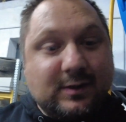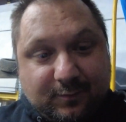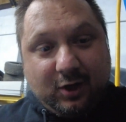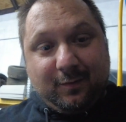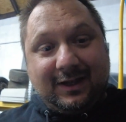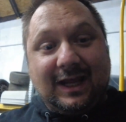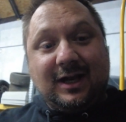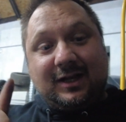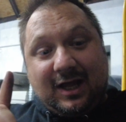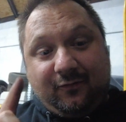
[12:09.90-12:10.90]
mache ich meinen
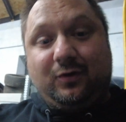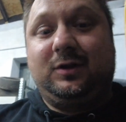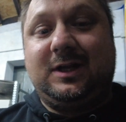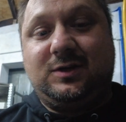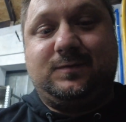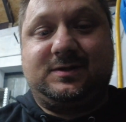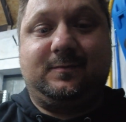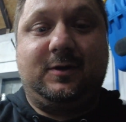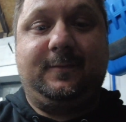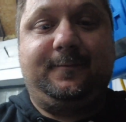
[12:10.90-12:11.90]
Deckel drauf und dann testen wir es
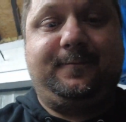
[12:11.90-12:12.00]
einmal.